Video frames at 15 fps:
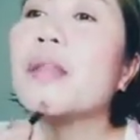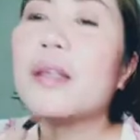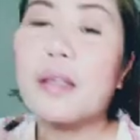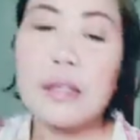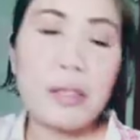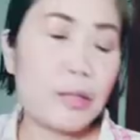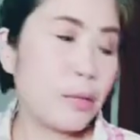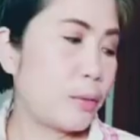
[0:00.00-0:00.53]

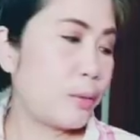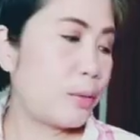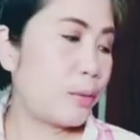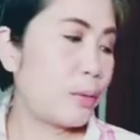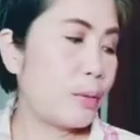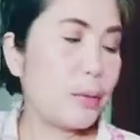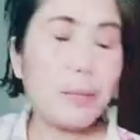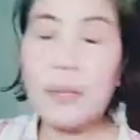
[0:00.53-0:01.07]
So,
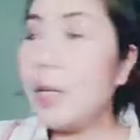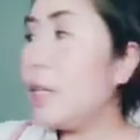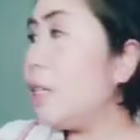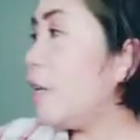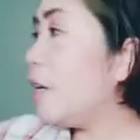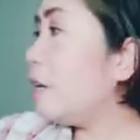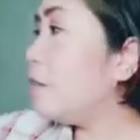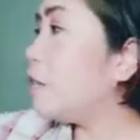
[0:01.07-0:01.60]
it
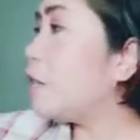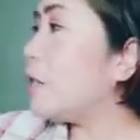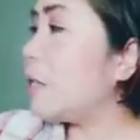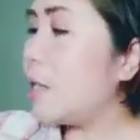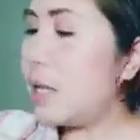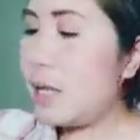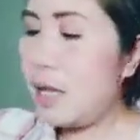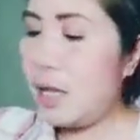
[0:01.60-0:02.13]
gives
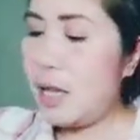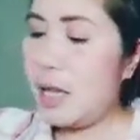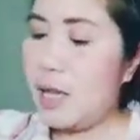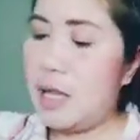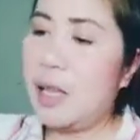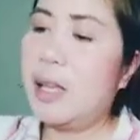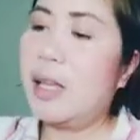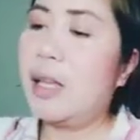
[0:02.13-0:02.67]

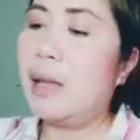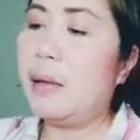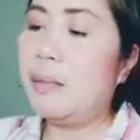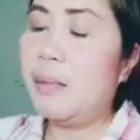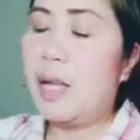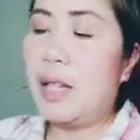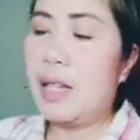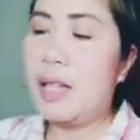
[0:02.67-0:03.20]

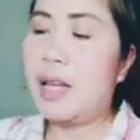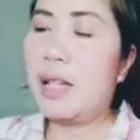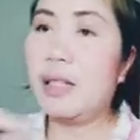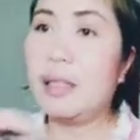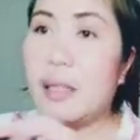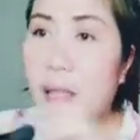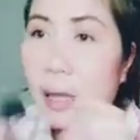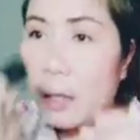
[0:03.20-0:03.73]
me that,
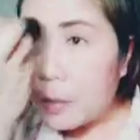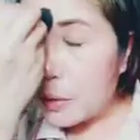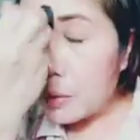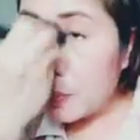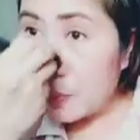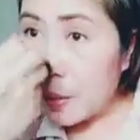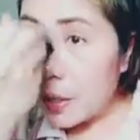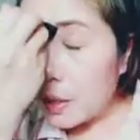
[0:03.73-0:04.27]
ano,
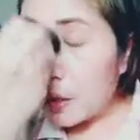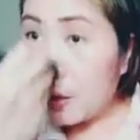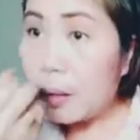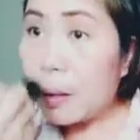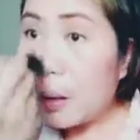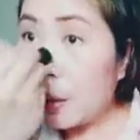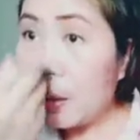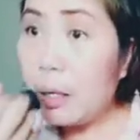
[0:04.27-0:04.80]
parang
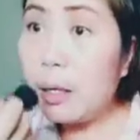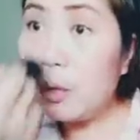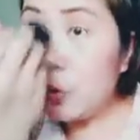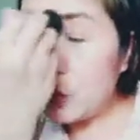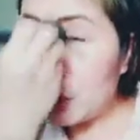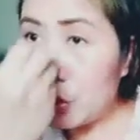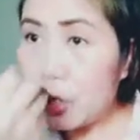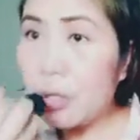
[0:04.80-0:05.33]

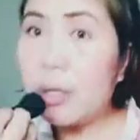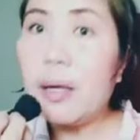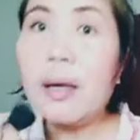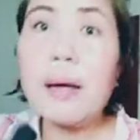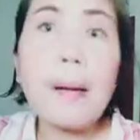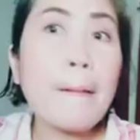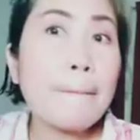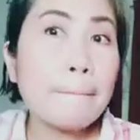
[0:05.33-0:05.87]
illusion na
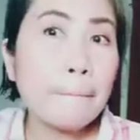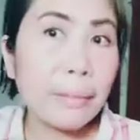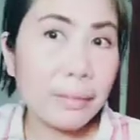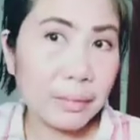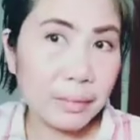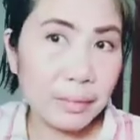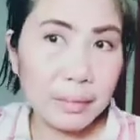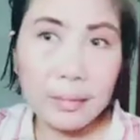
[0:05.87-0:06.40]

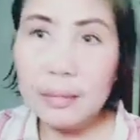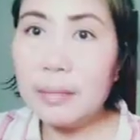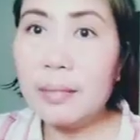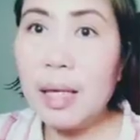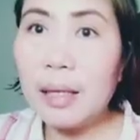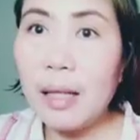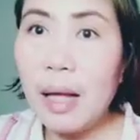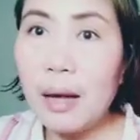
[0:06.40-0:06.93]
may
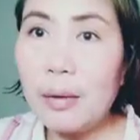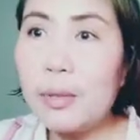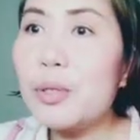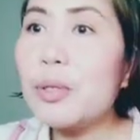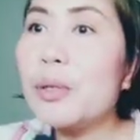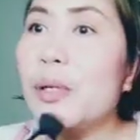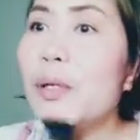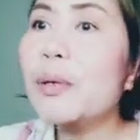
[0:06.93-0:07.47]
tangos
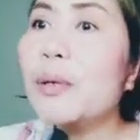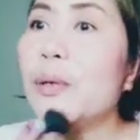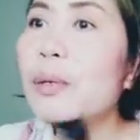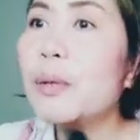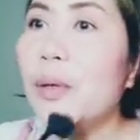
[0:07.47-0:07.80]
yung ilong ko.